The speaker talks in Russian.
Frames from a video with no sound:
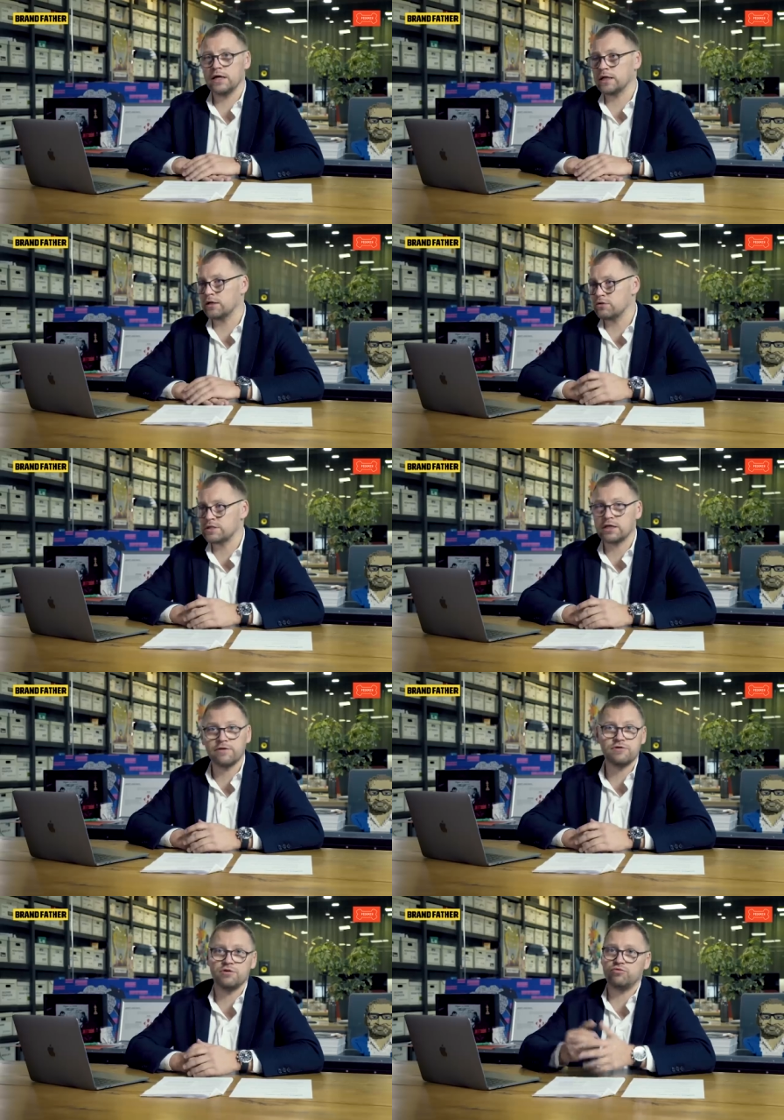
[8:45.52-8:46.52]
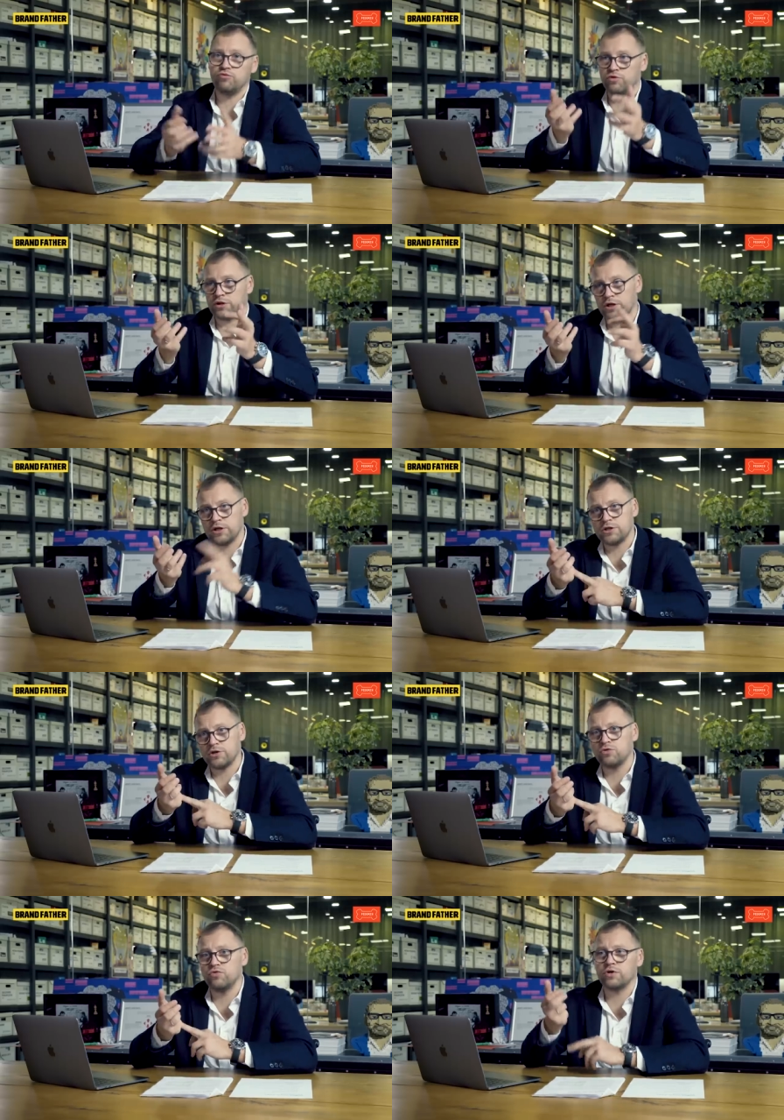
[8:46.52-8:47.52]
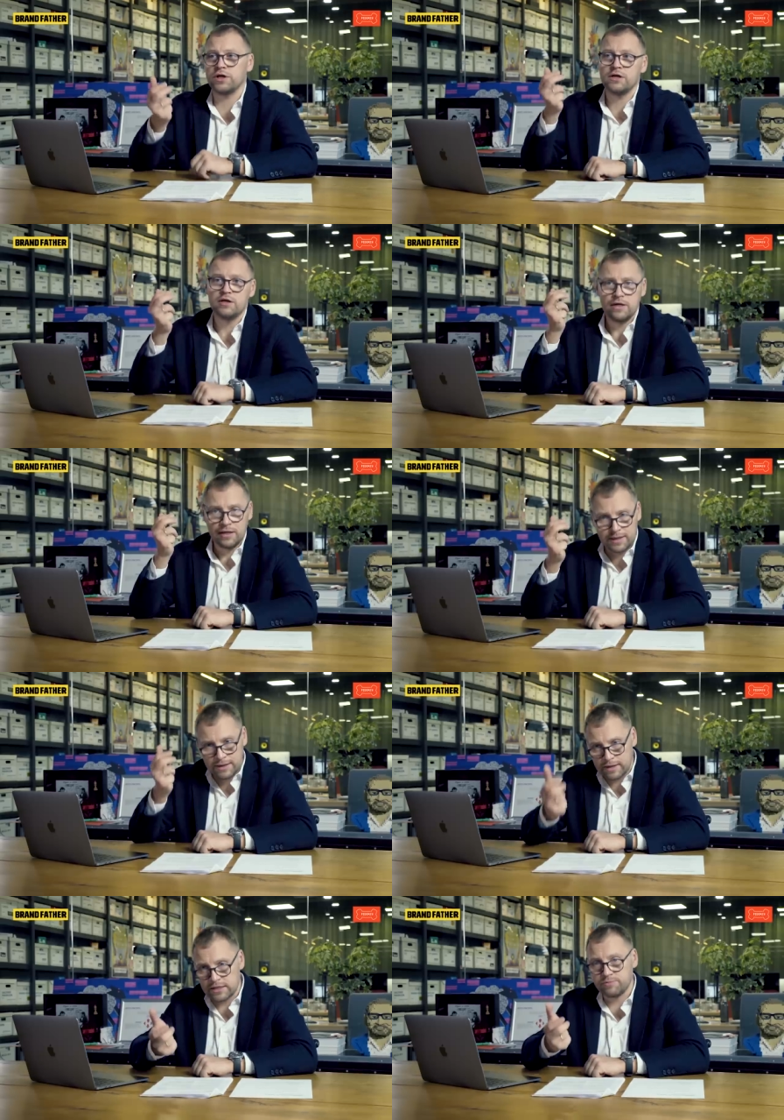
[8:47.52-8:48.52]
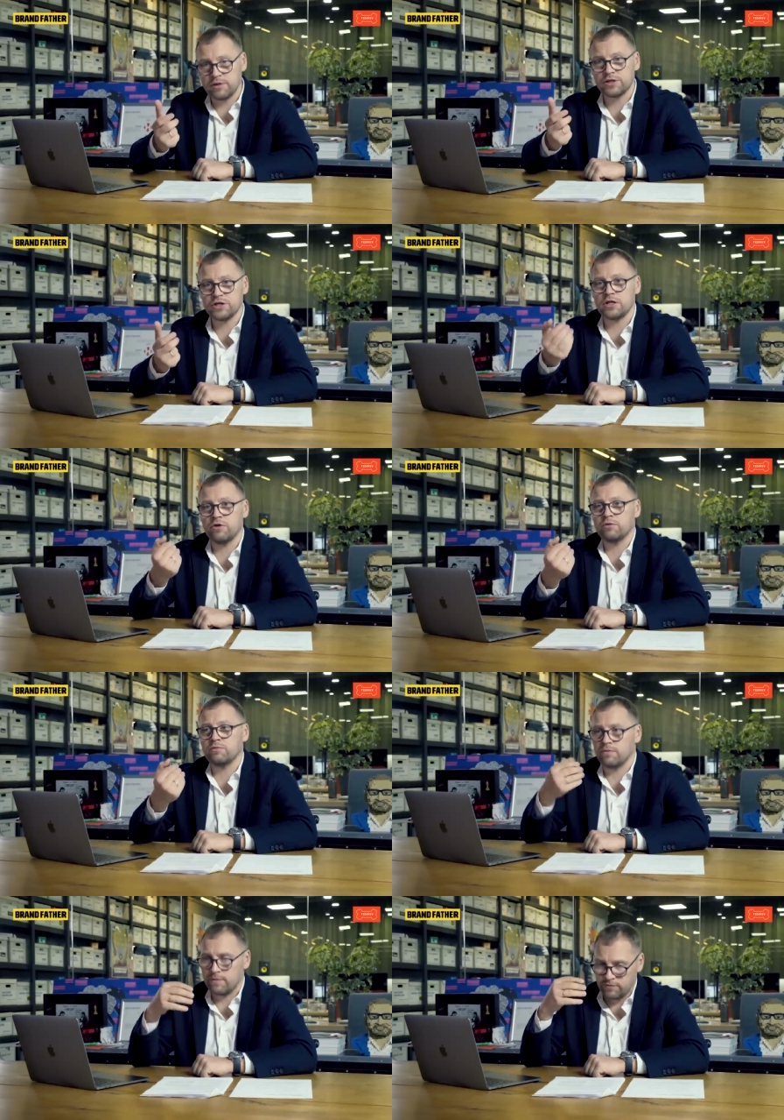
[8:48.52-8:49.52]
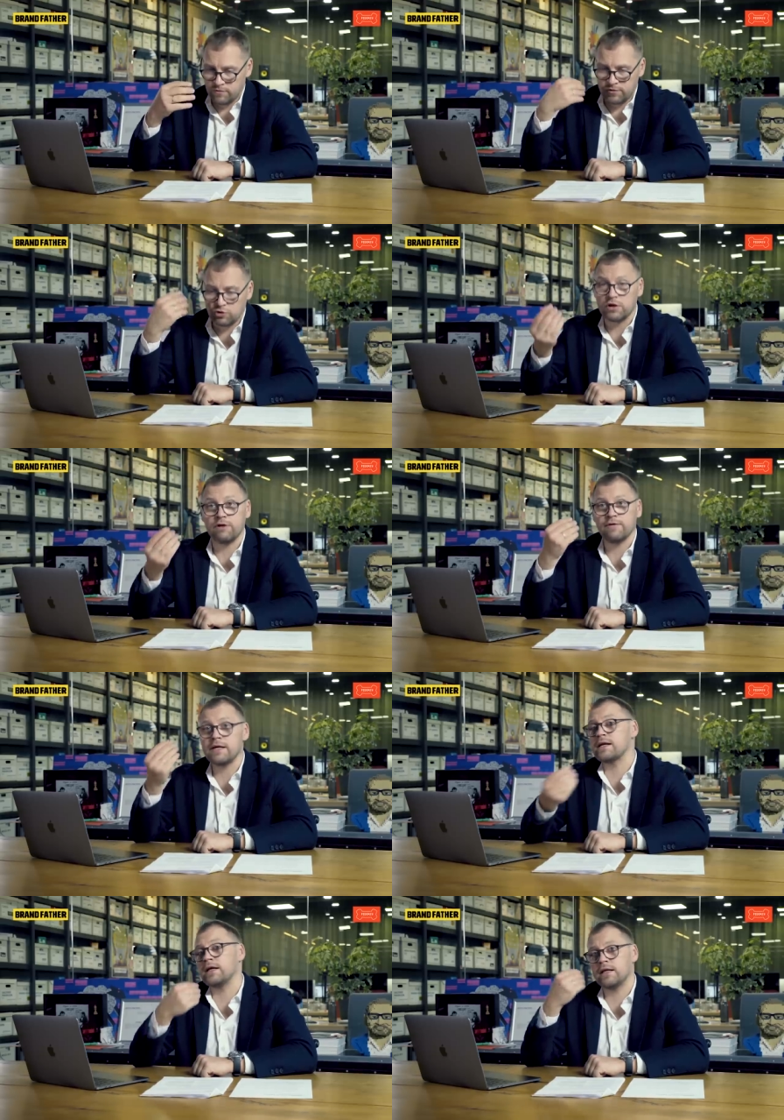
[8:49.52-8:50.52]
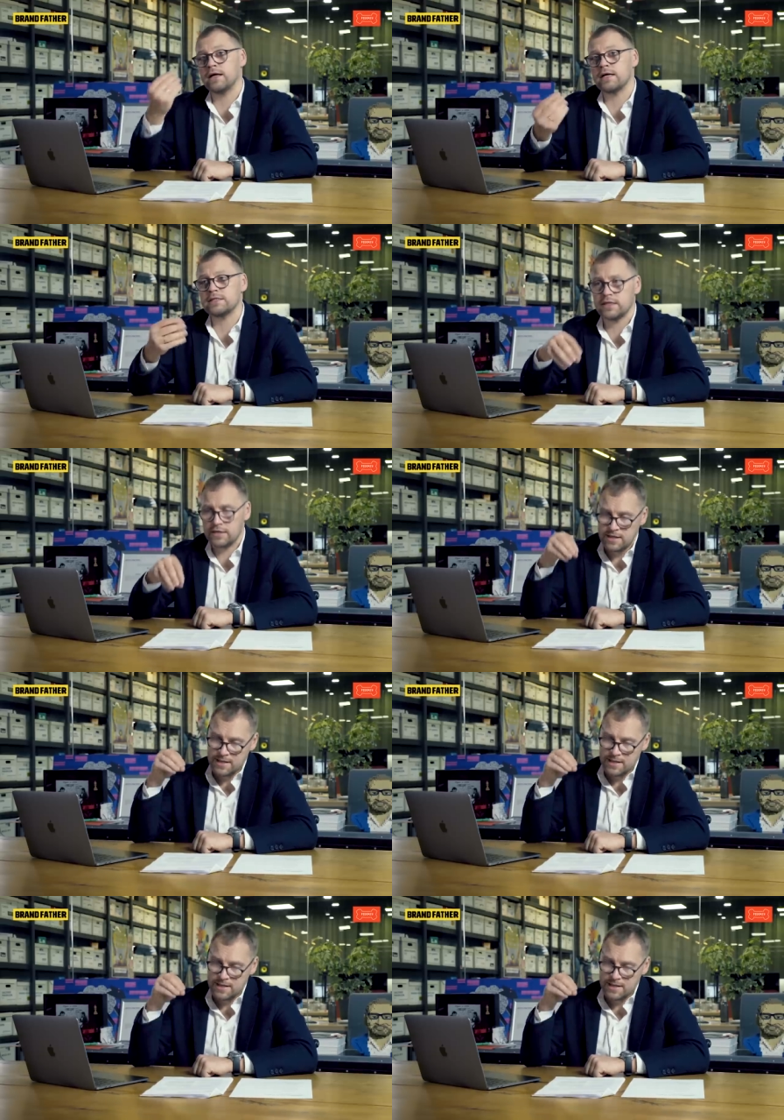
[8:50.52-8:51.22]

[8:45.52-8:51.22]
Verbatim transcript: Это относится ко всему, от архитектуры, расположения. Он, в итоге финальная локация